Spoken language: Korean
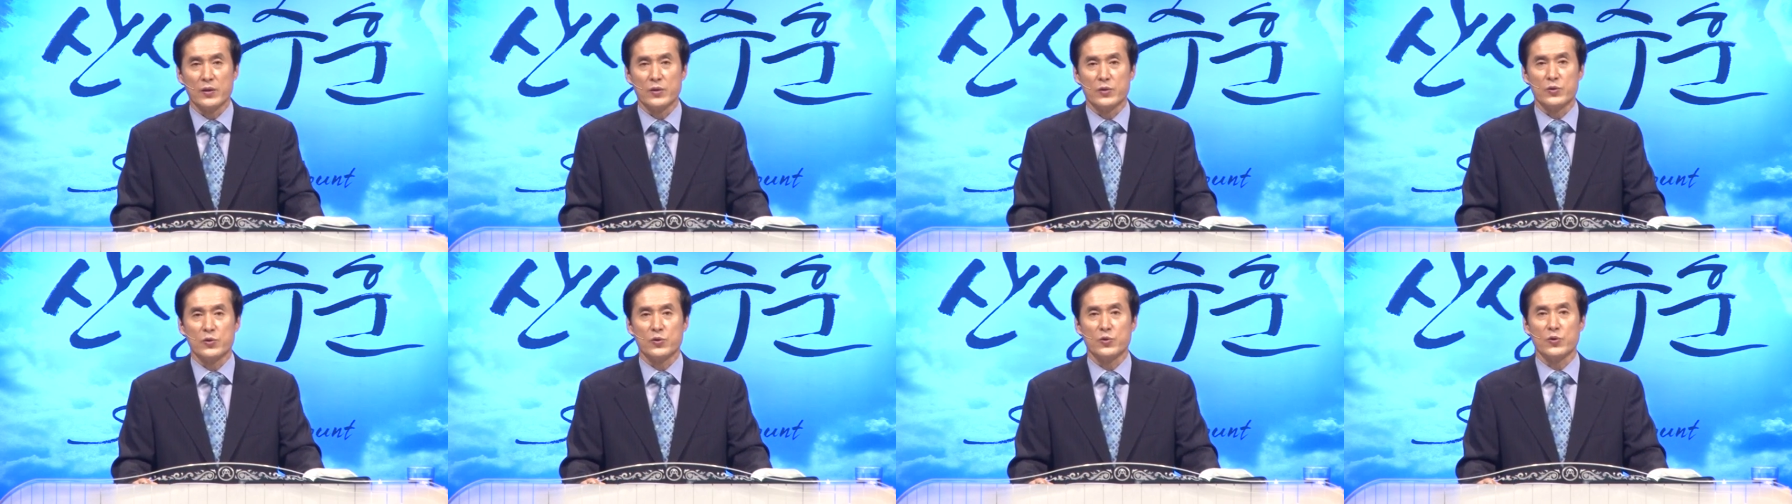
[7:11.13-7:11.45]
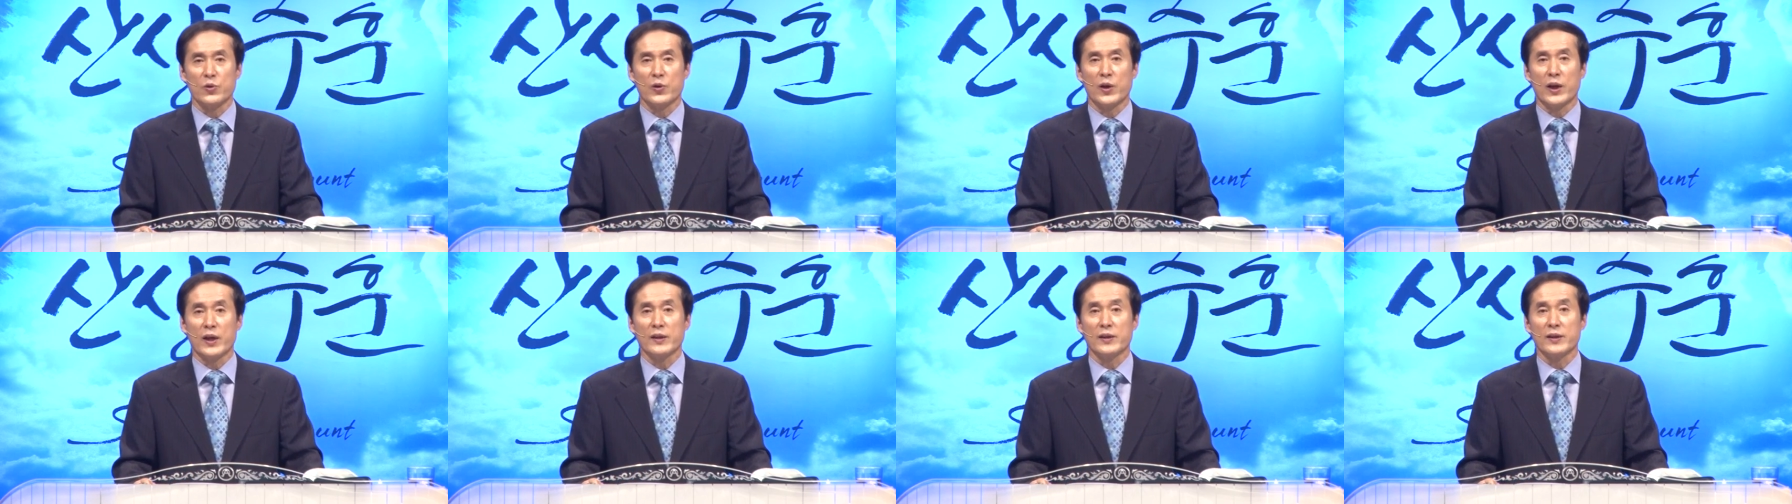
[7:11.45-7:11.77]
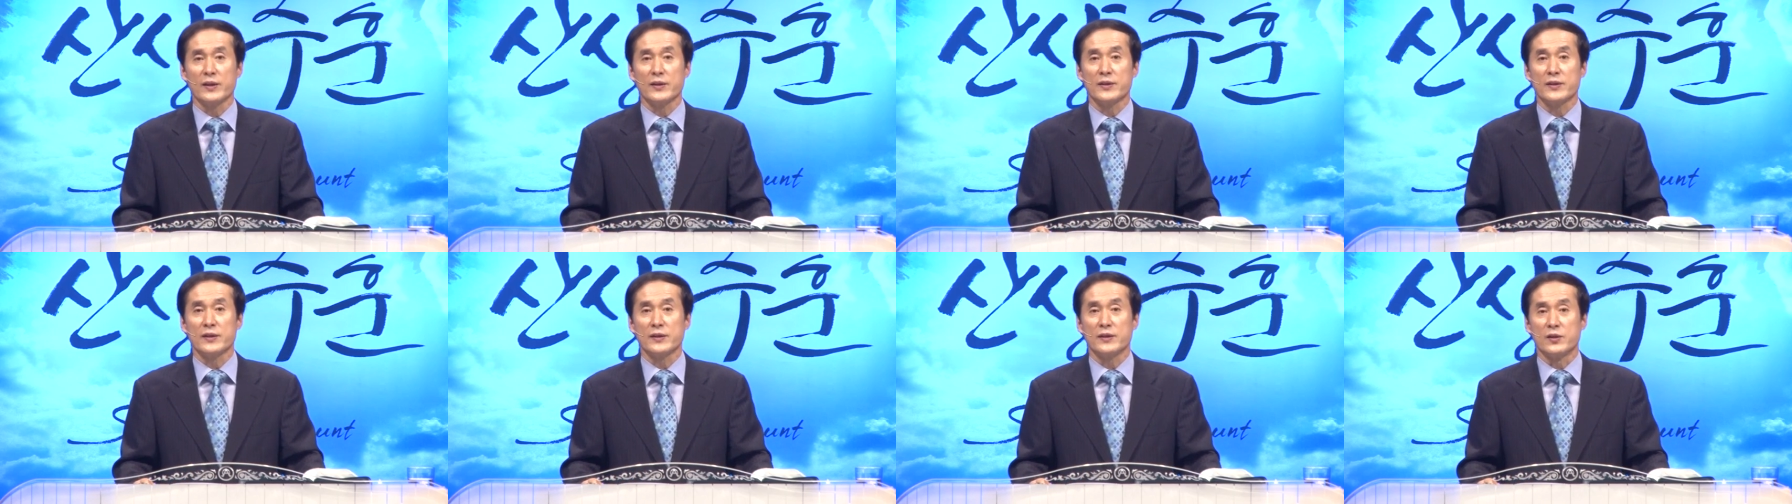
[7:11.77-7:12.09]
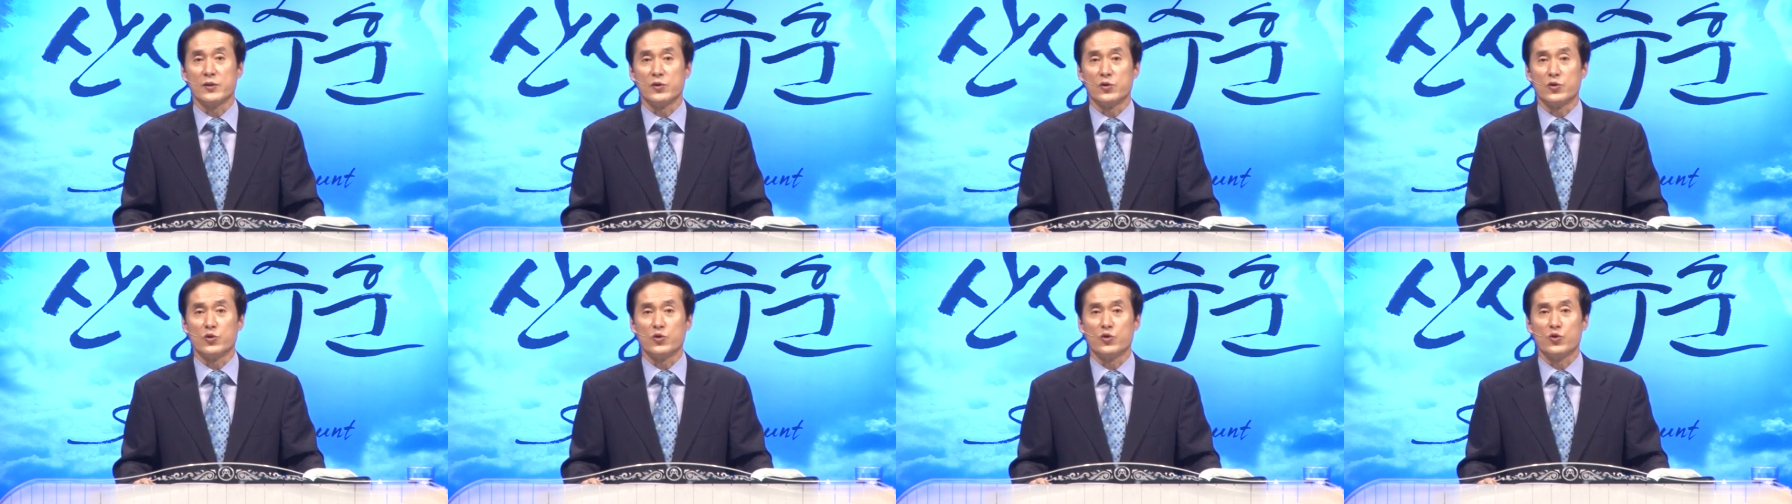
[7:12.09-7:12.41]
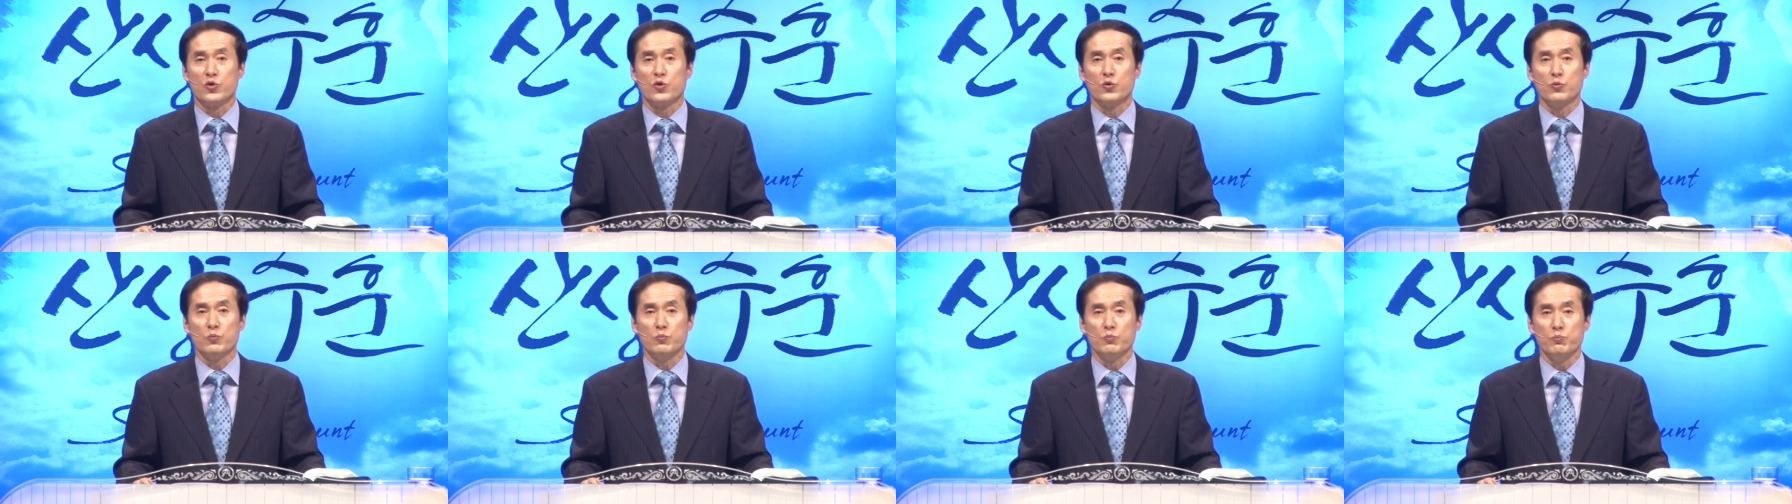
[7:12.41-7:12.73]
중요한 것은
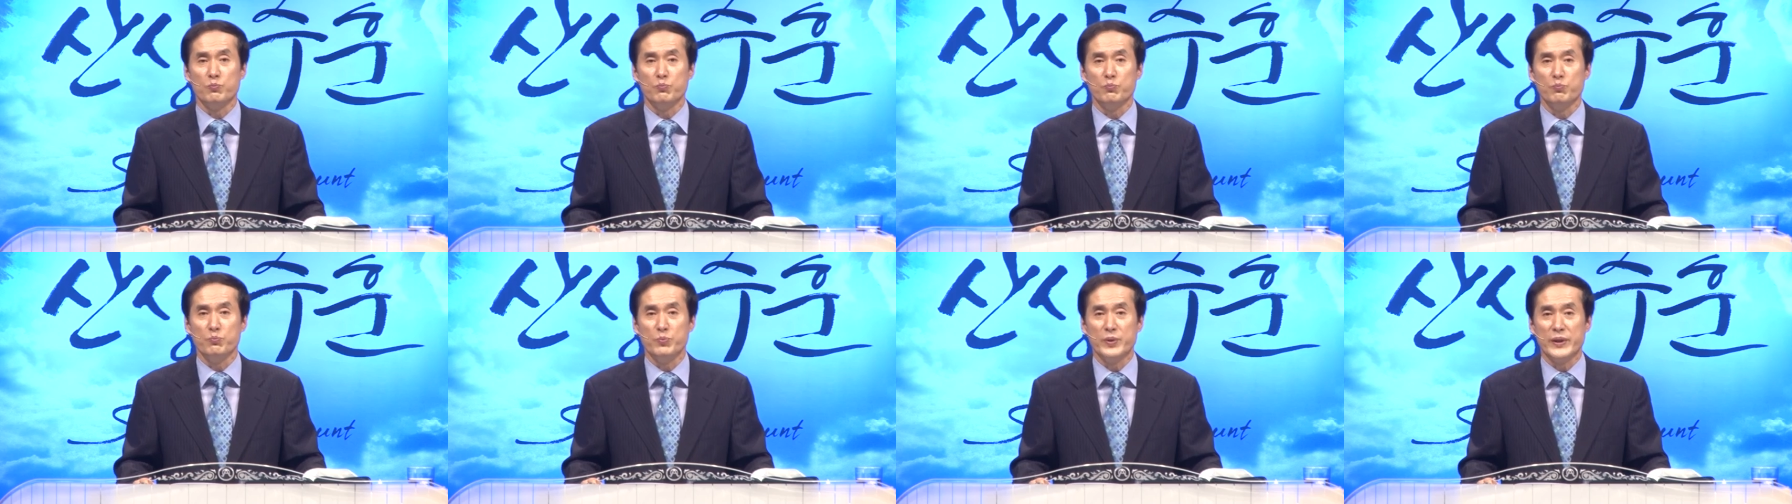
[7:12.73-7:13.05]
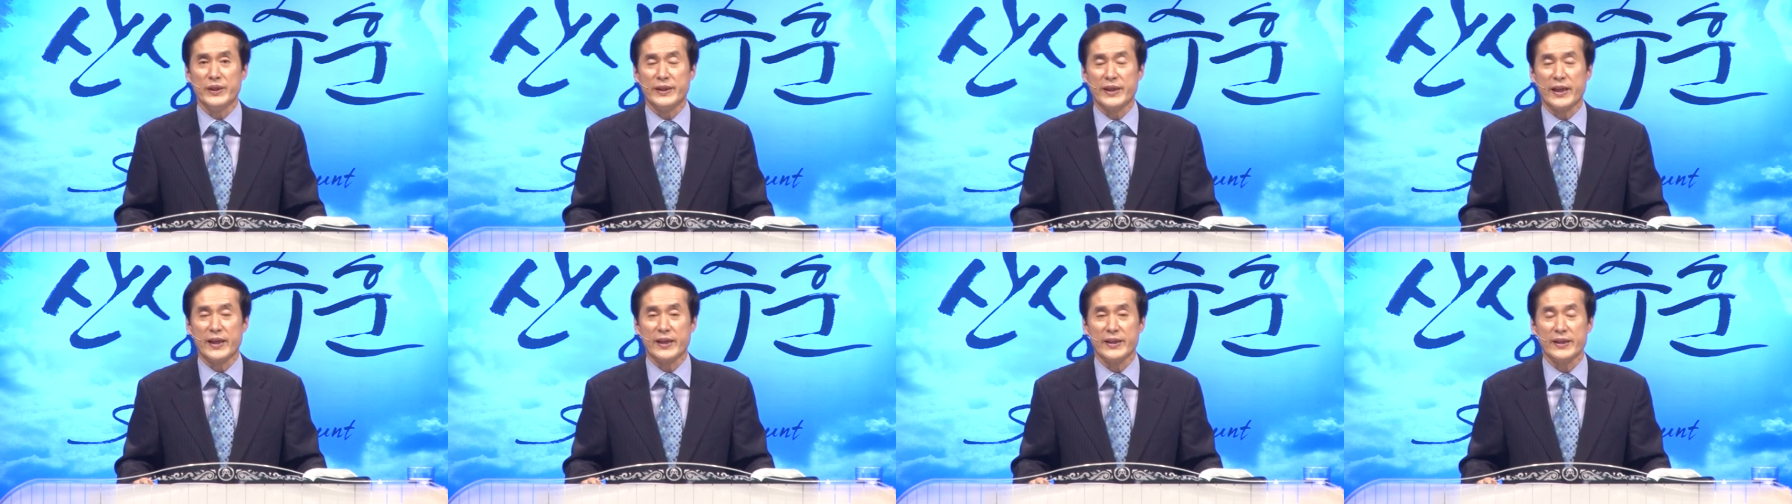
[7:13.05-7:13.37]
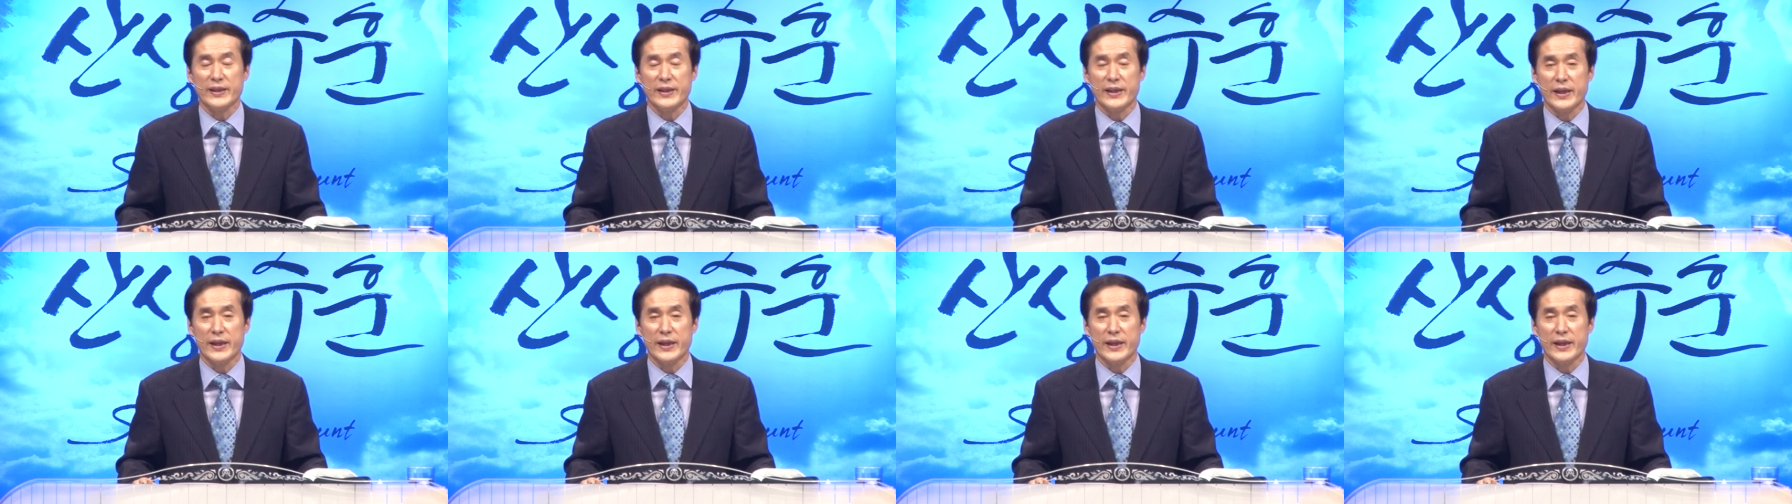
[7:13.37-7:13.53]
준비된